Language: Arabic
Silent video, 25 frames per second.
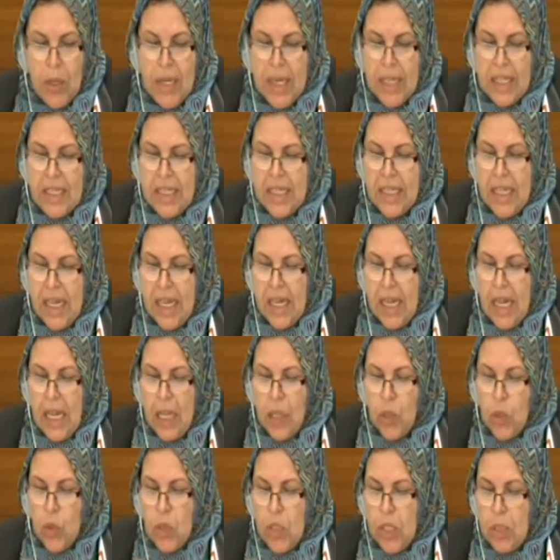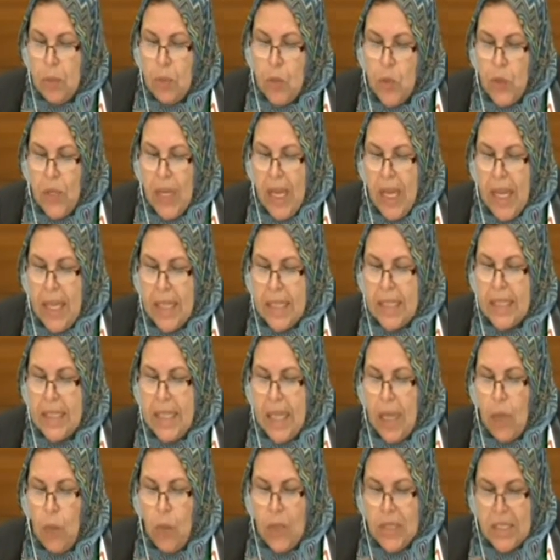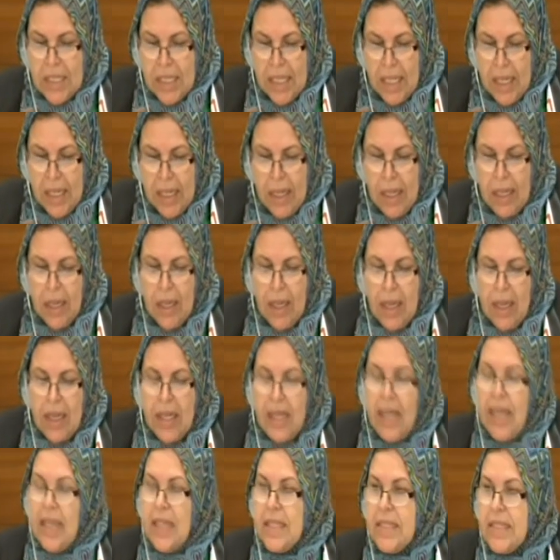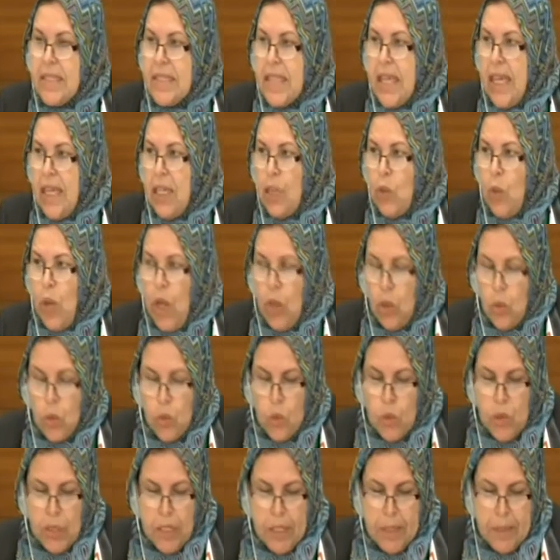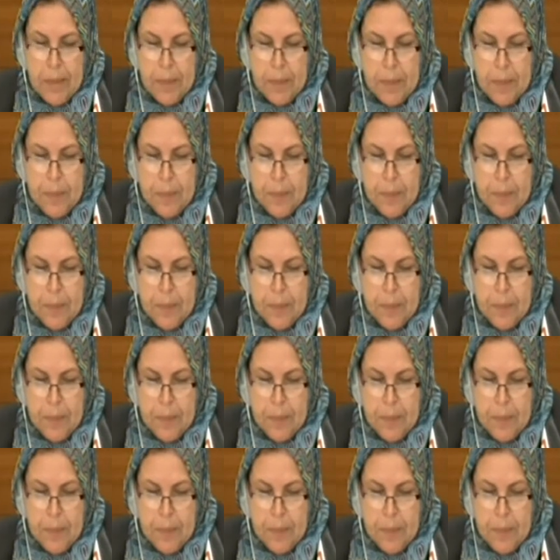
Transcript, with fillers: والذين لا يقيمون أدنى وزن للإنسان وحقوقه